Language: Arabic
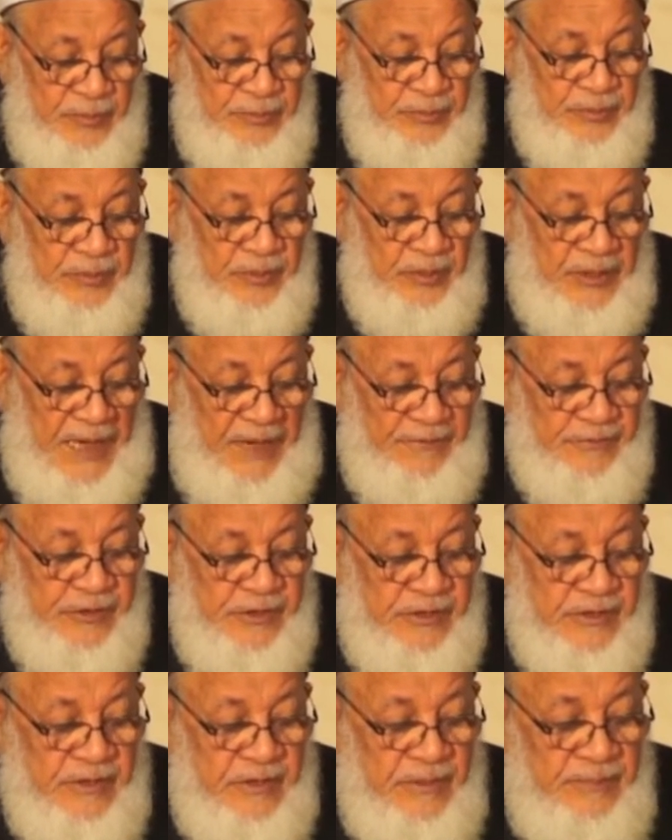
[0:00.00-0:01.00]
بن
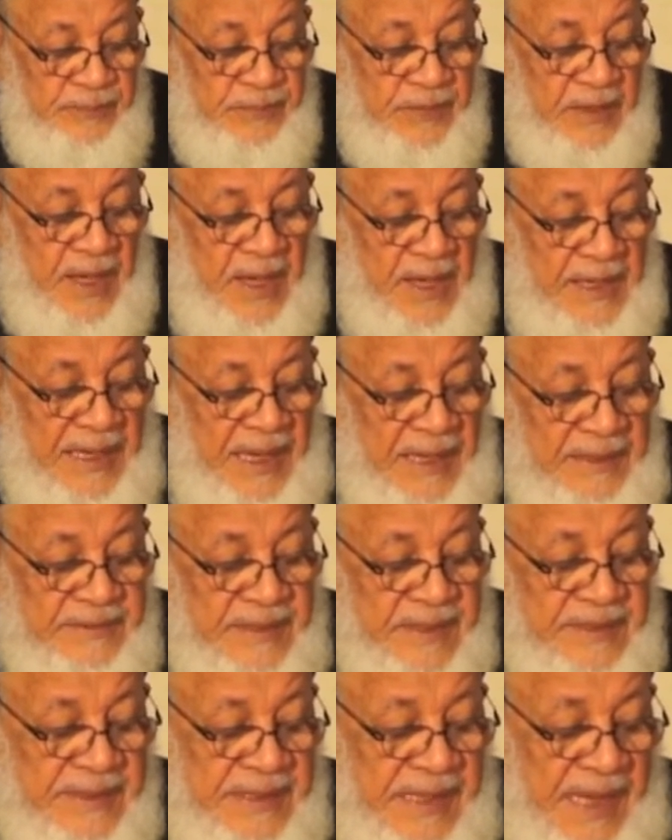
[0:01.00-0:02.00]
حفص قال
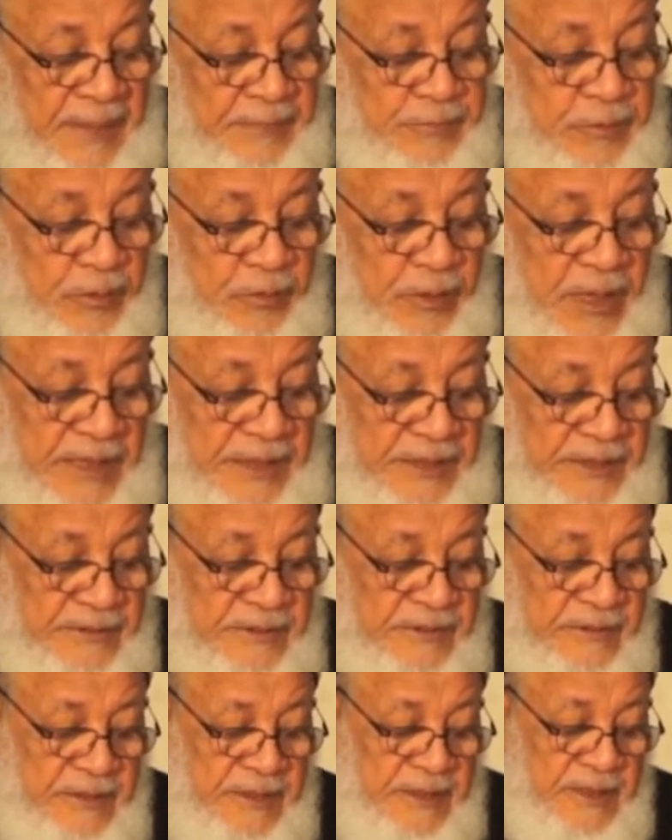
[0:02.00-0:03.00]
حدثنا عبد الواحد
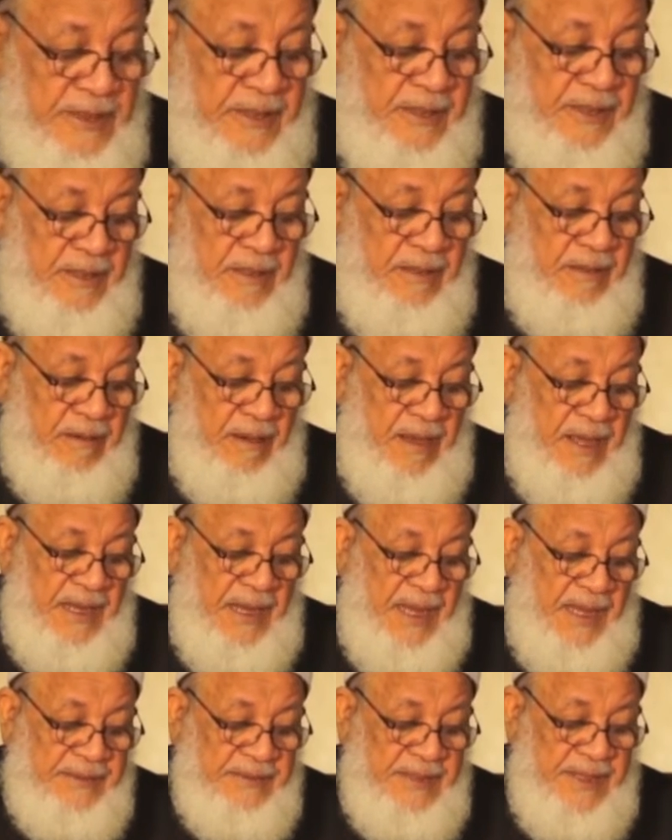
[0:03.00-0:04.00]

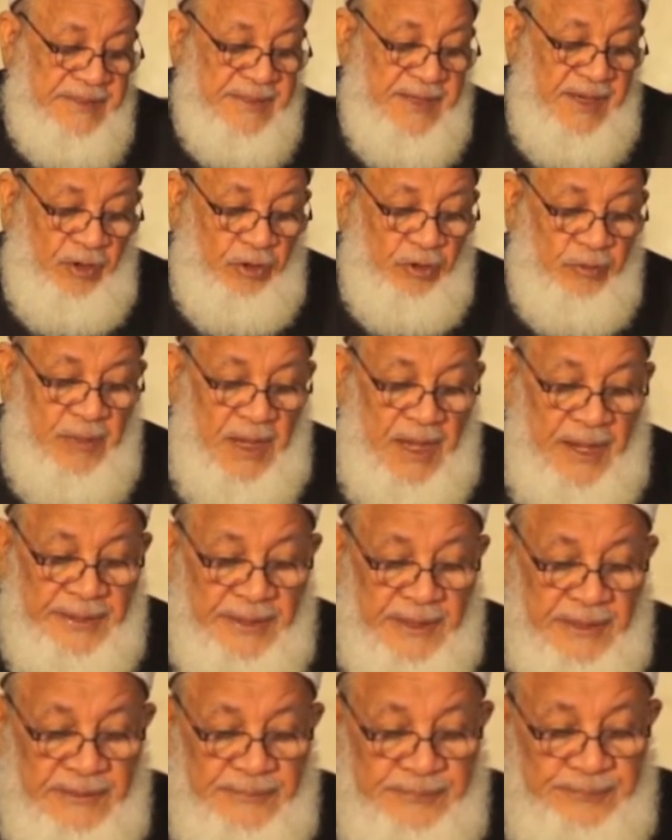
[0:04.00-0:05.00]
قال حدثنا
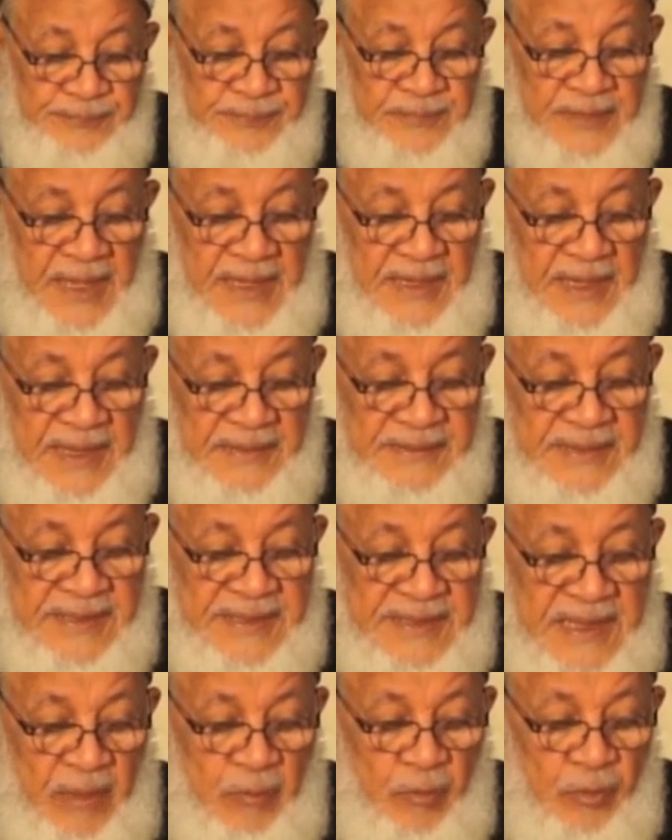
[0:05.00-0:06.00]
عمارة قال
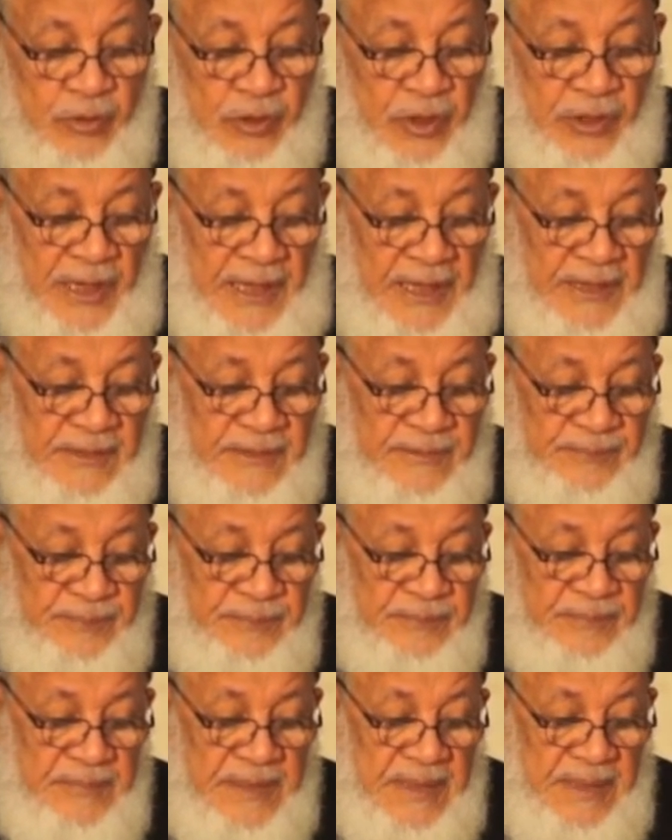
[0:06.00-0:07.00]
حدثنا أبو زرعة
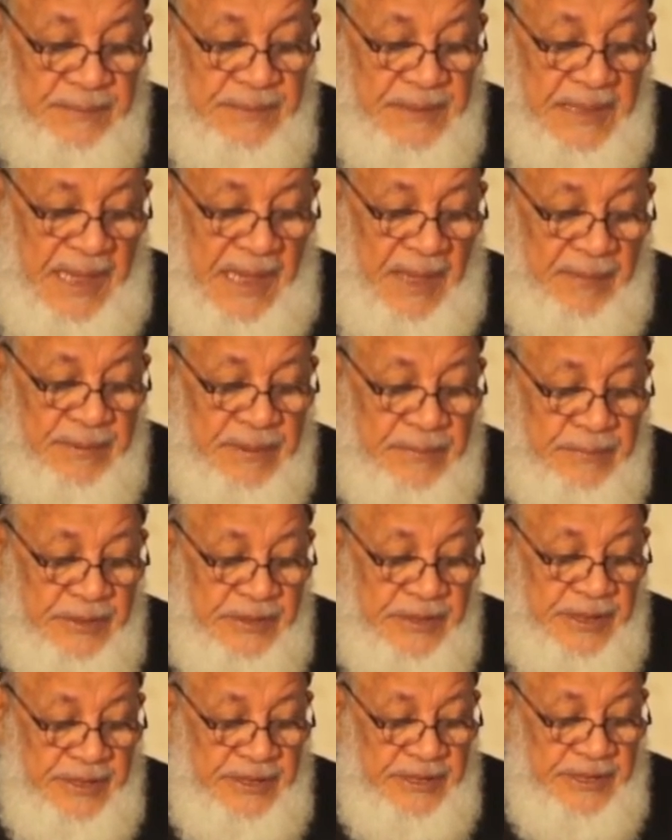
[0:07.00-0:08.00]
بن عامر
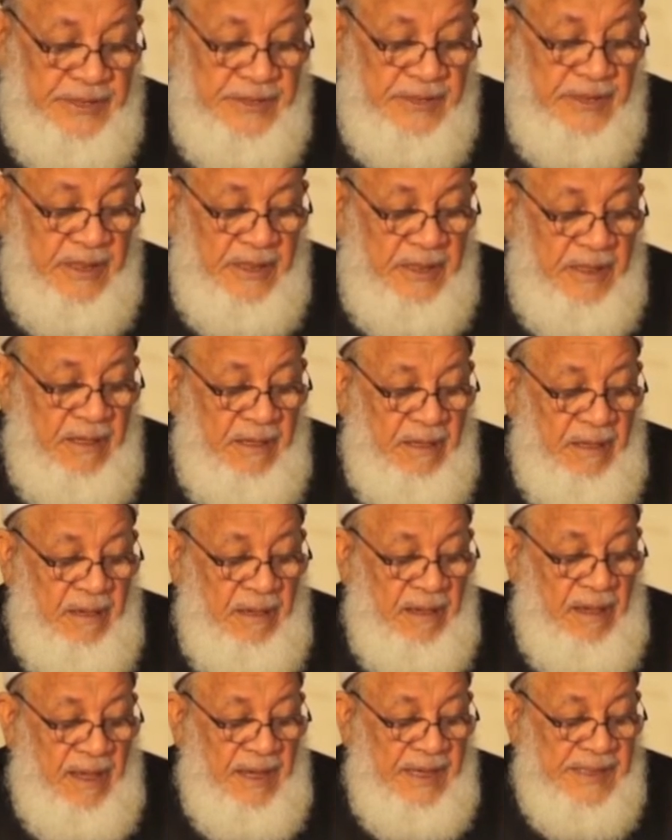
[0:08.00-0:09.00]
بن جرير
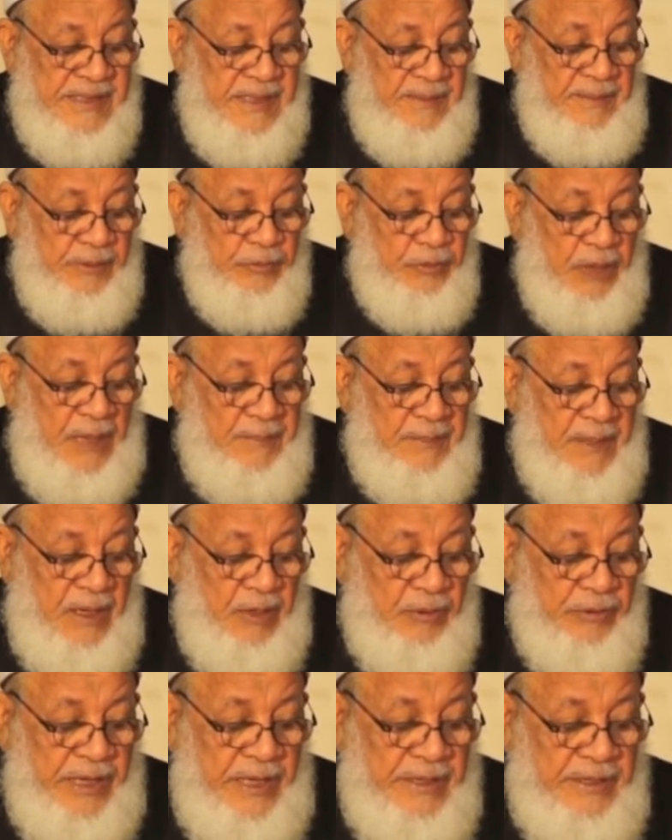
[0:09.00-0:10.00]
قال سمعت أبا
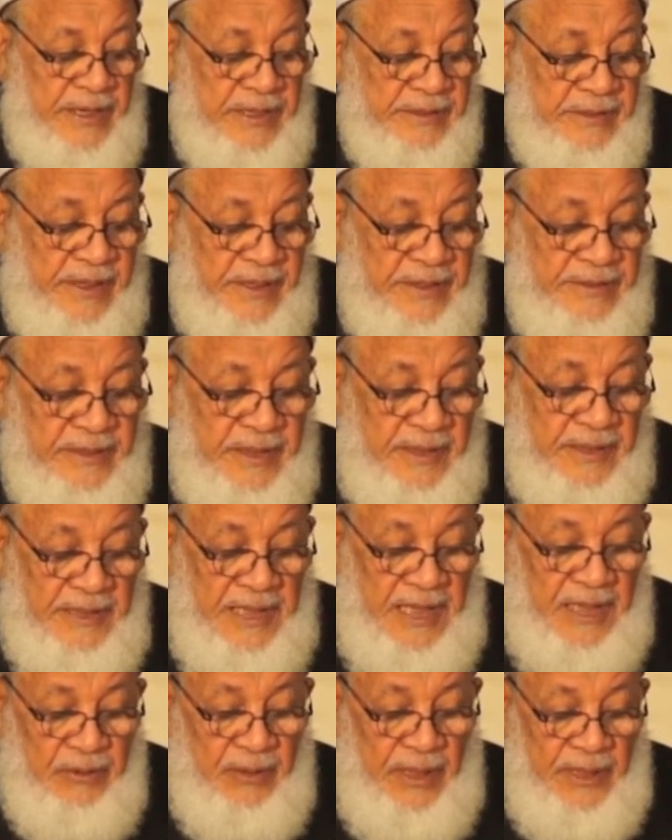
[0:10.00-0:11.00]
هريرة رضي
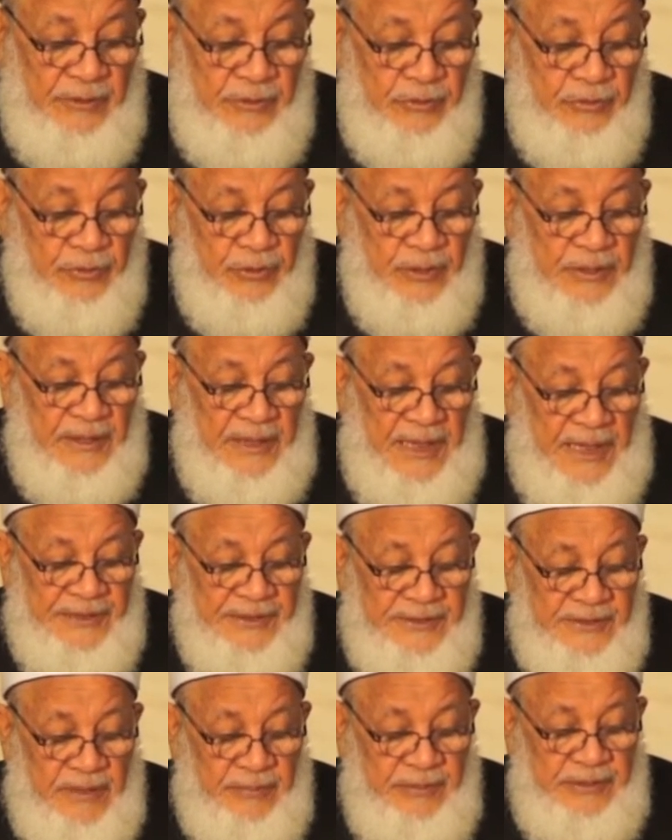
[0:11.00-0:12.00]
الله عنه عن
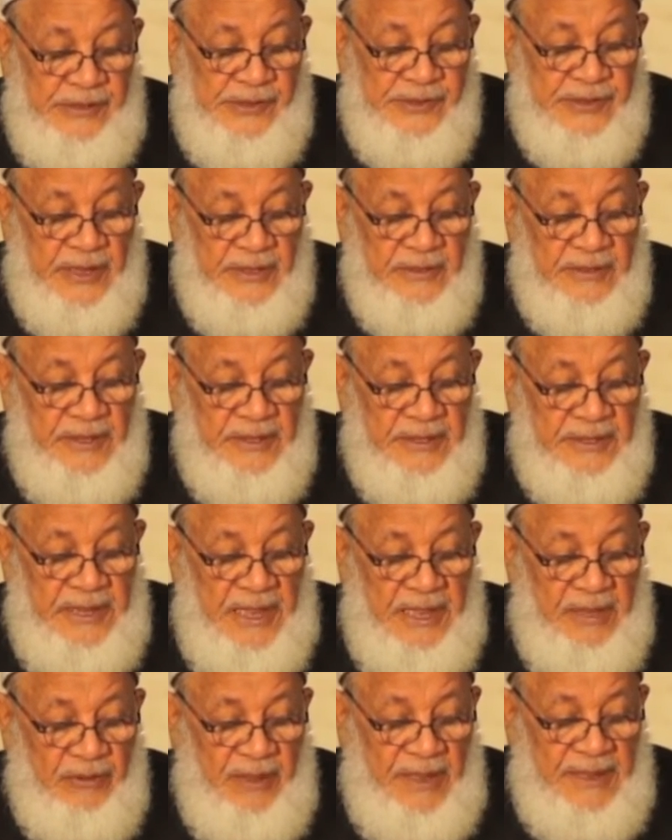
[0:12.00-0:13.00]
النبي صلى
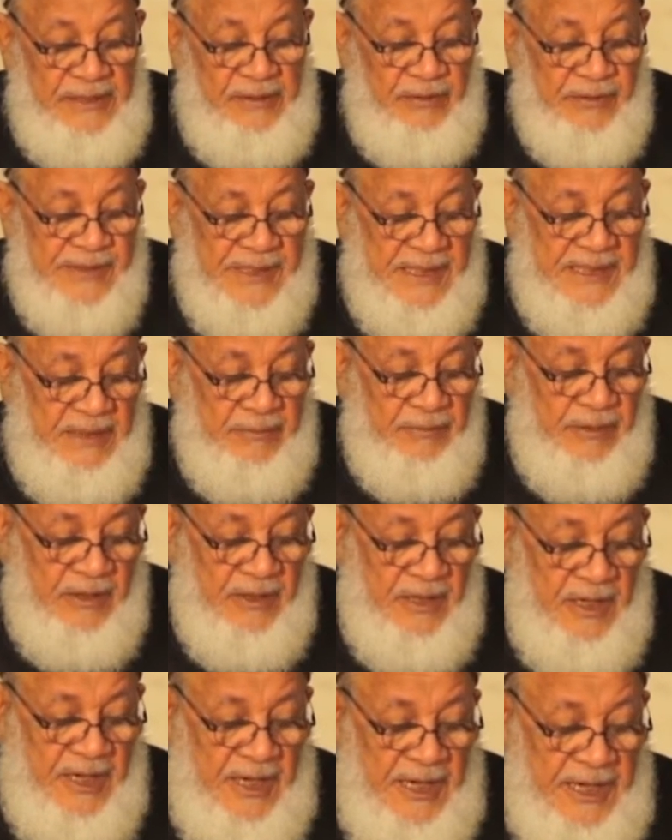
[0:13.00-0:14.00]
الله عليه وسلم
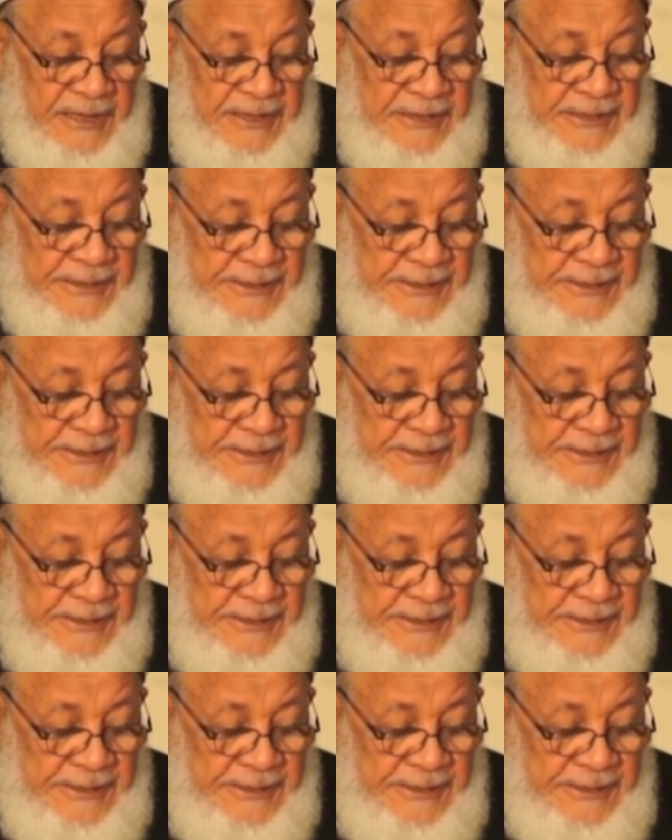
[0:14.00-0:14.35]
قال